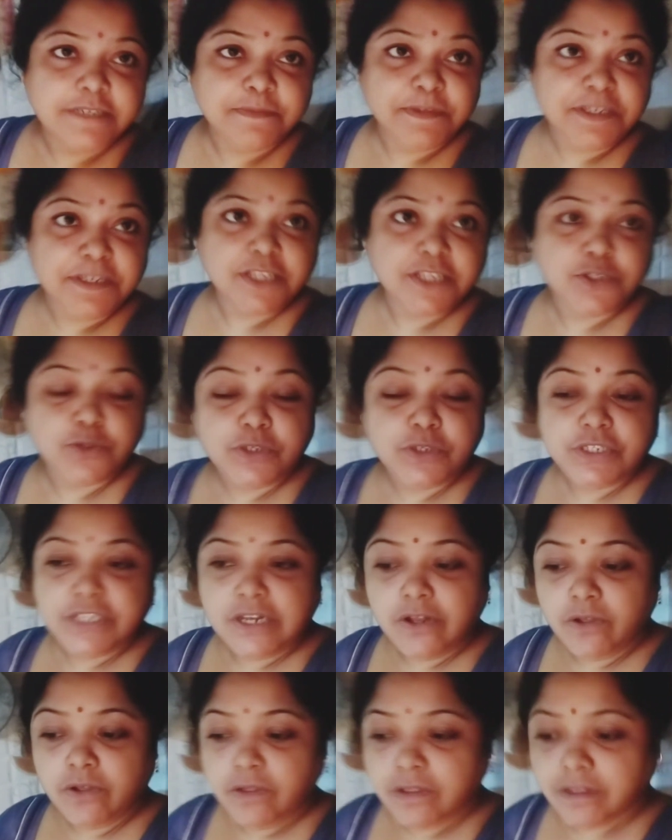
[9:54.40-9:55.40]
এটা
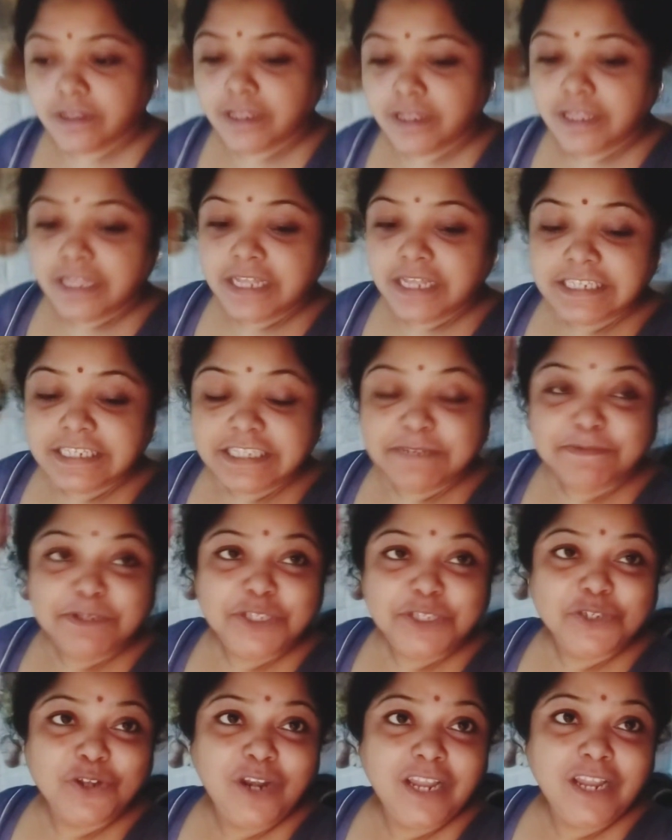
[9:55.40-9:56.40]
চলছিল চিমনি
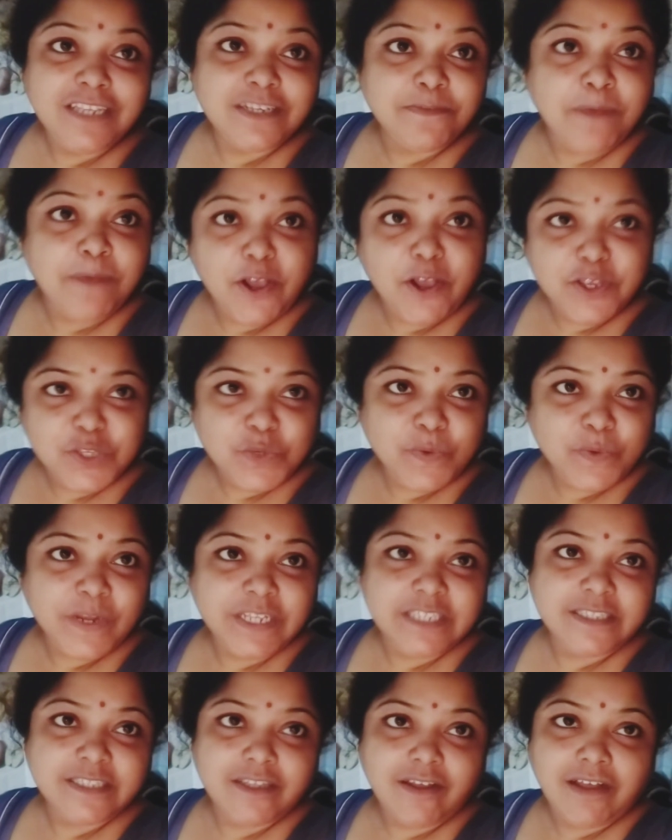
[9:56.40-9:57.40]
চললে সব ভাই ওভার
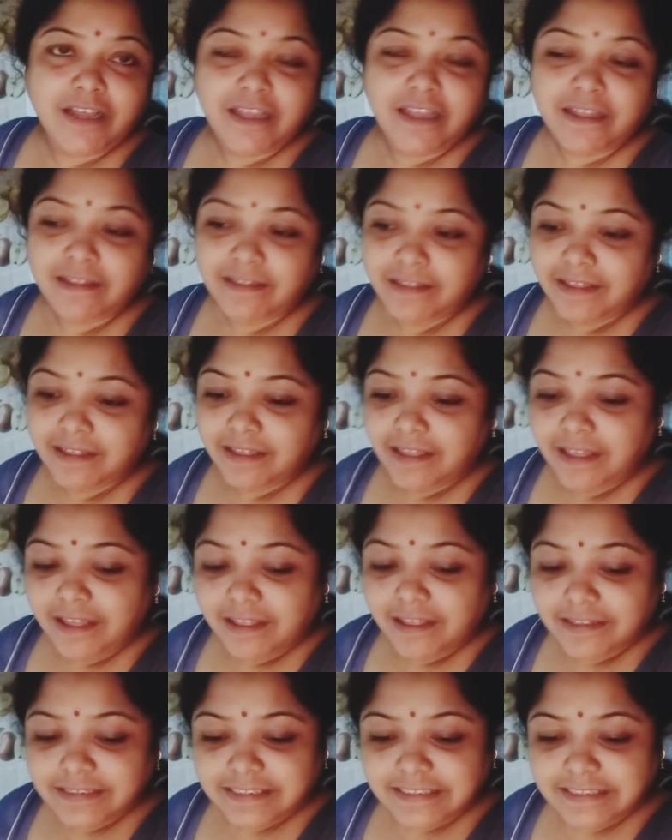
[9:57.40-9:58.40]
দিতে হয়
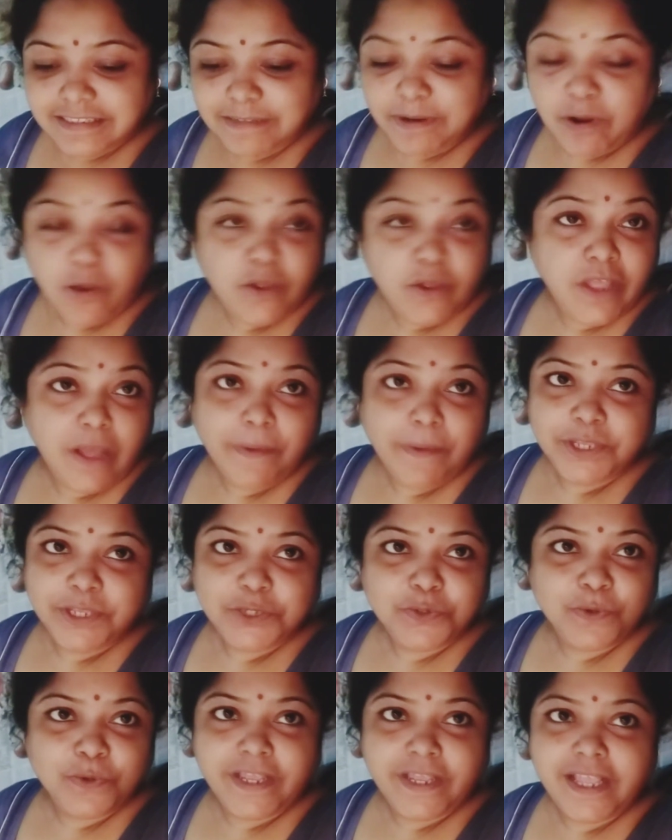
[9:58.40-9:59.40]
তবে ওই আওয়াজে
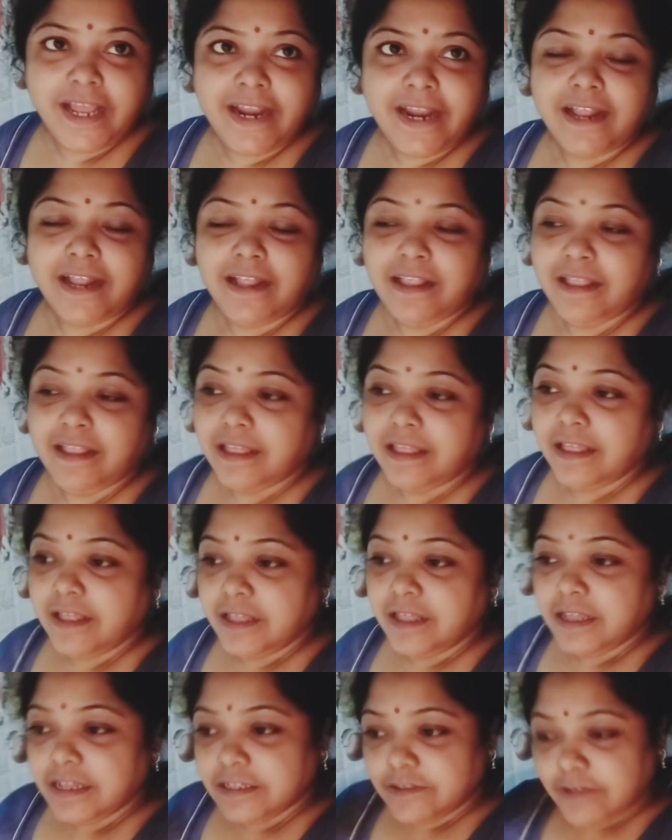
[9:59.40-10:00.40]
শোনা যায় না
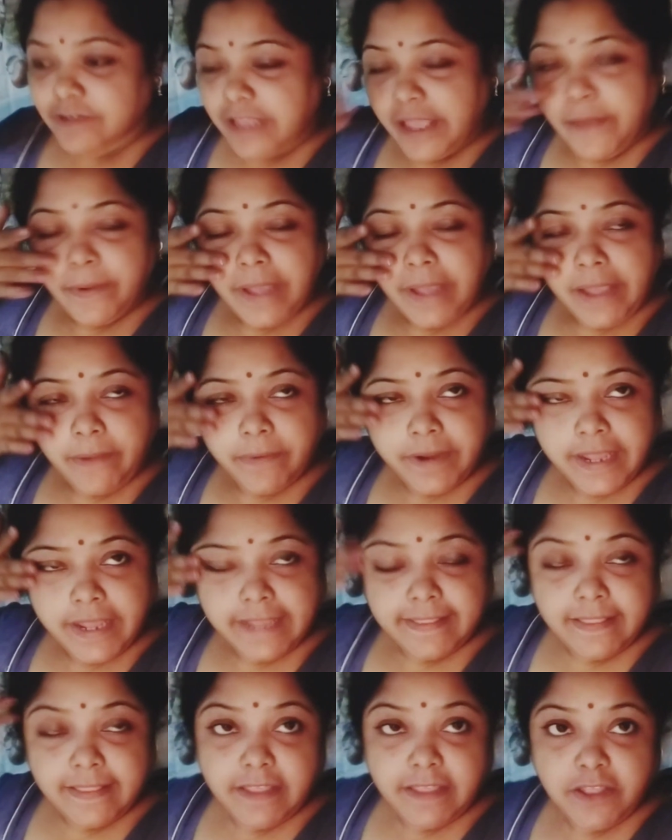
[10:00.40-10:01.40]
যাই হোক এখন
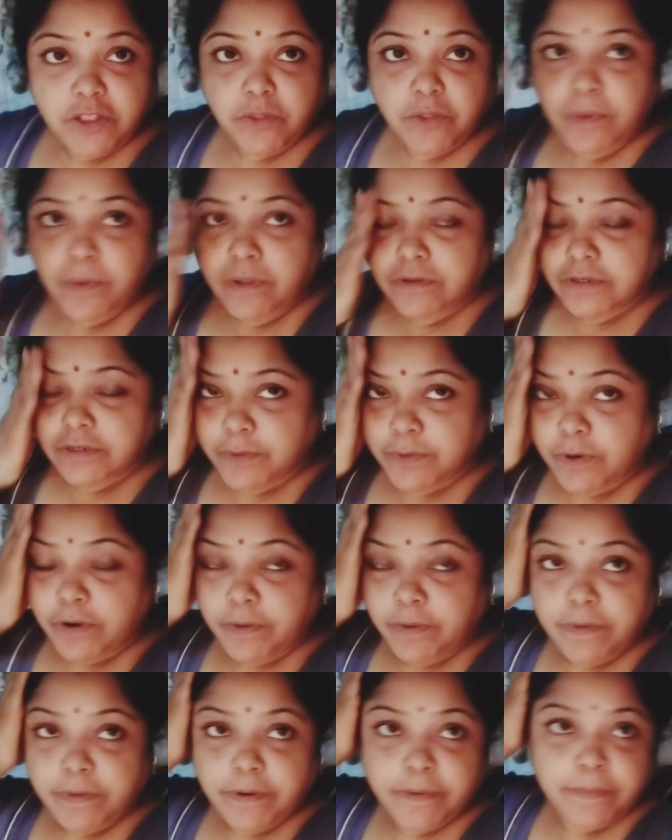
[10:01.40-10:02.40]
খেতে দিয়ে দেবো সব গরম গরম